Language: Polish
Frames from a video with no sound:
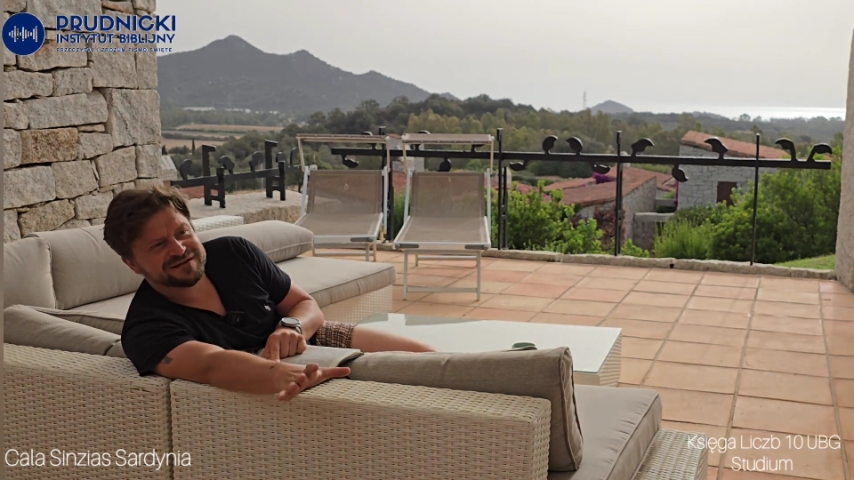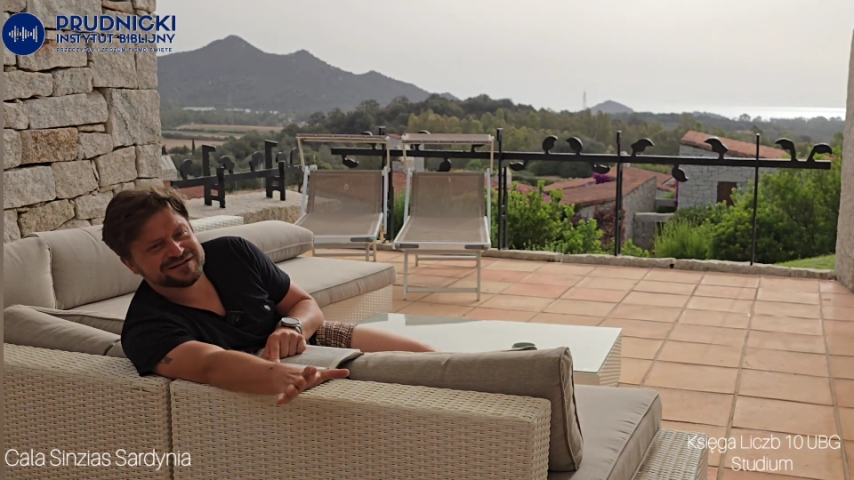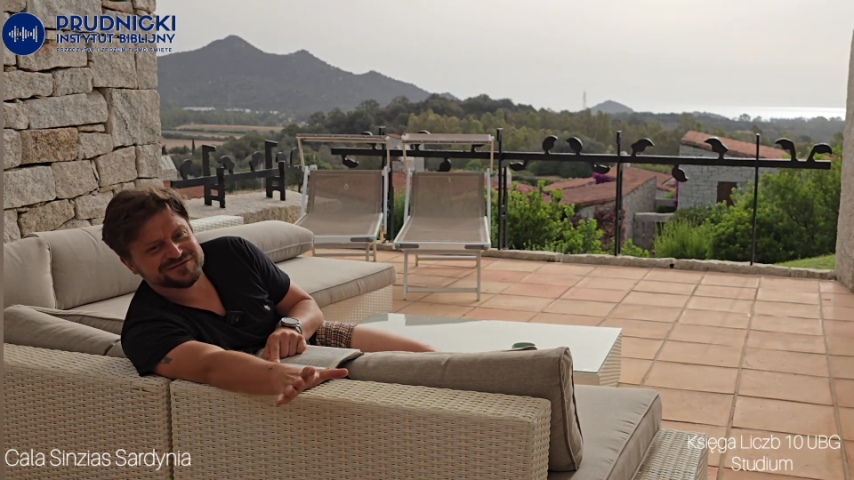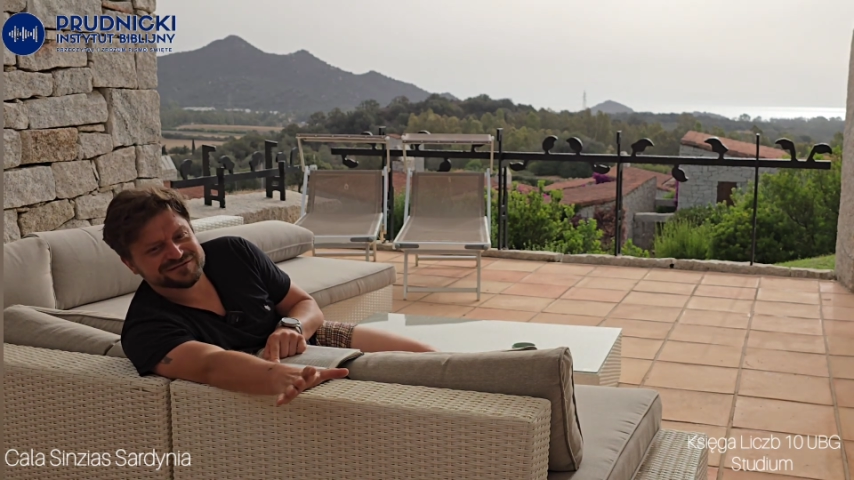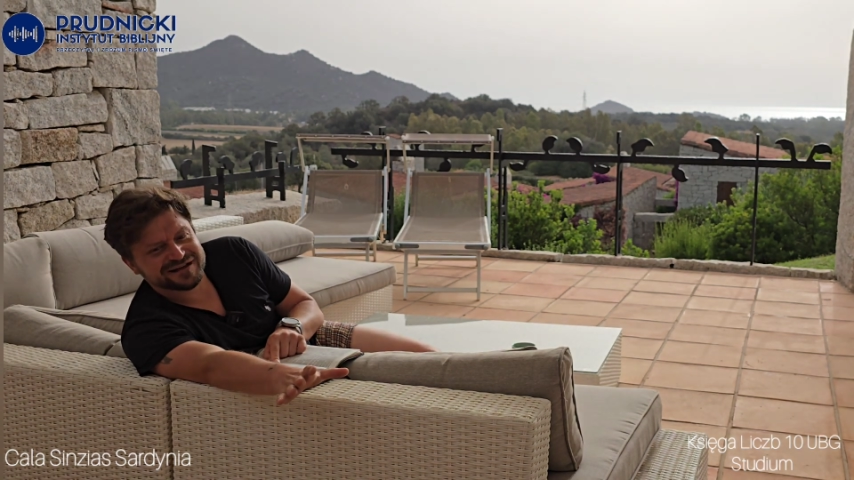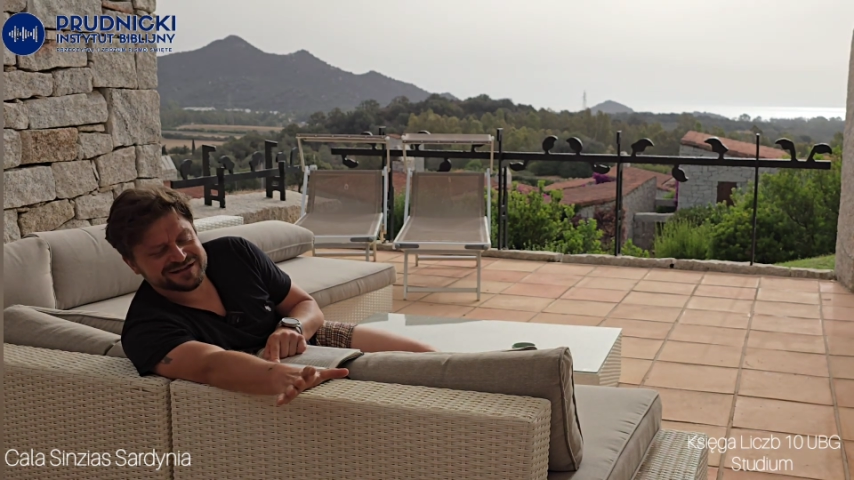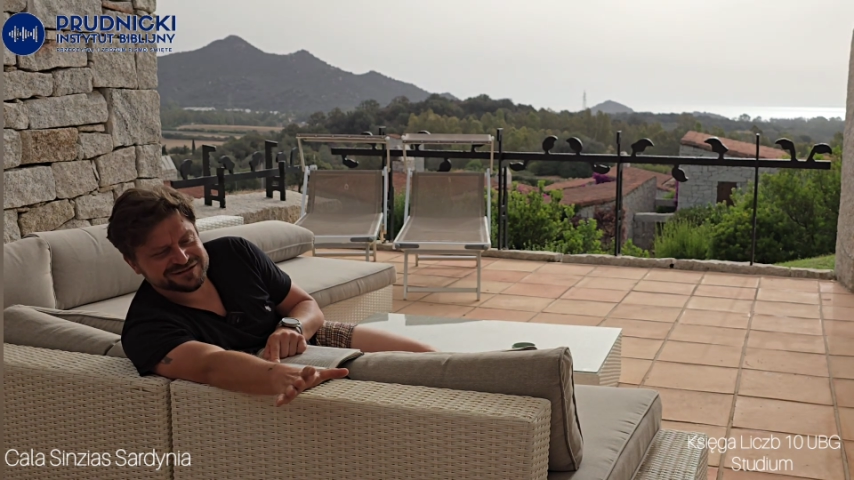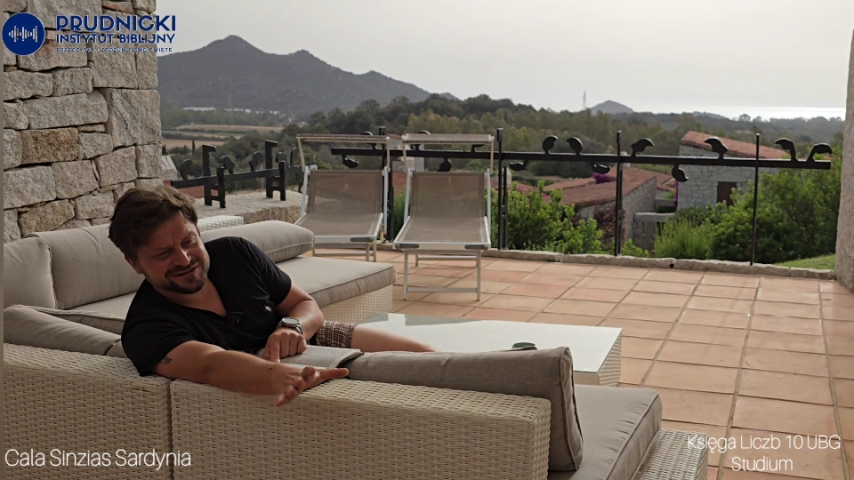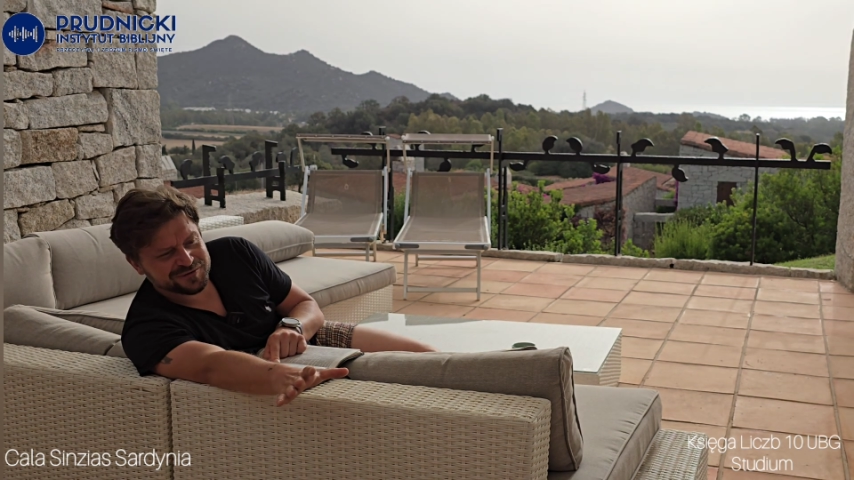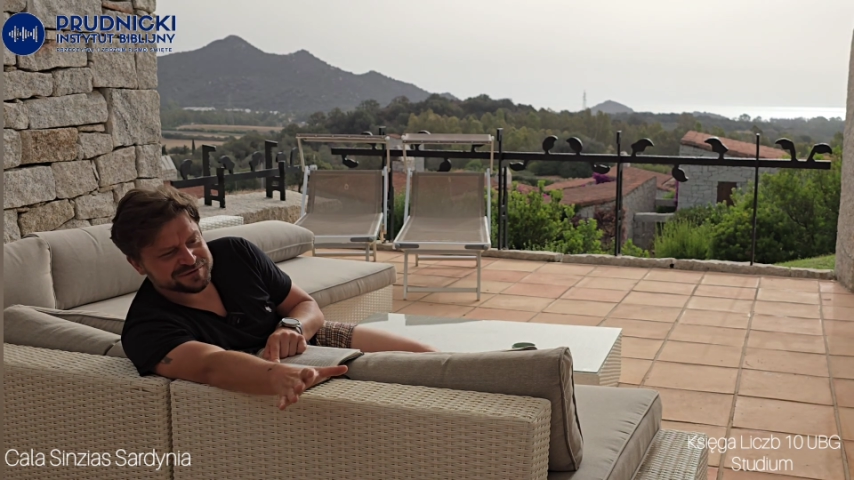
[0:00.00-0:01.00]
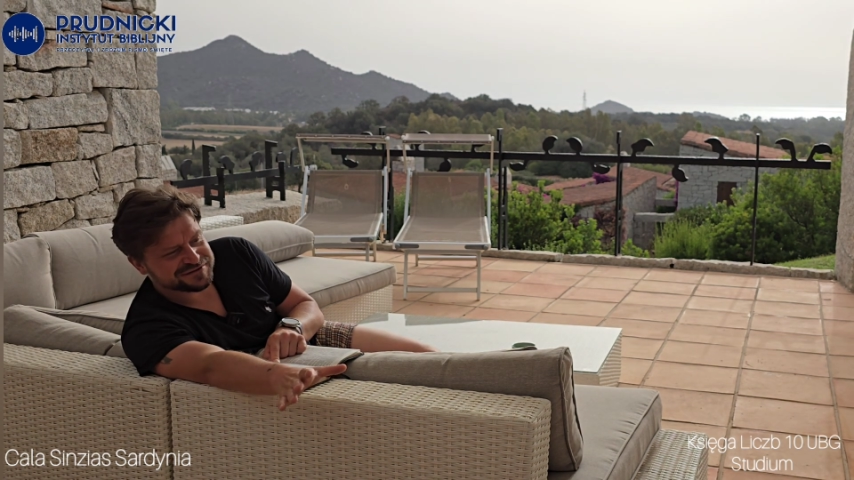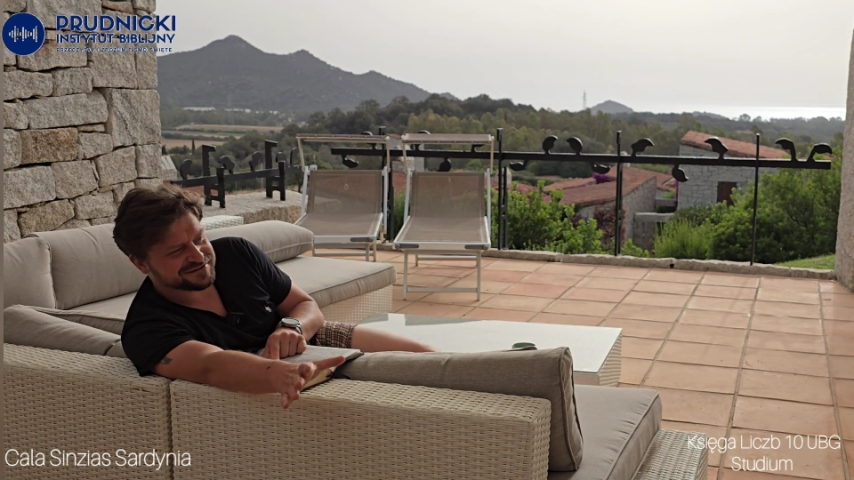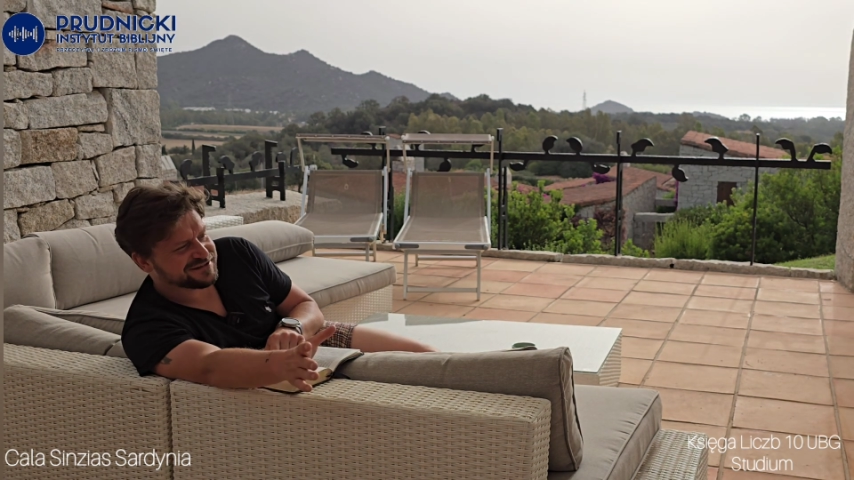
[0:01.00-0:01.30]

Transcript: jak to należy robić,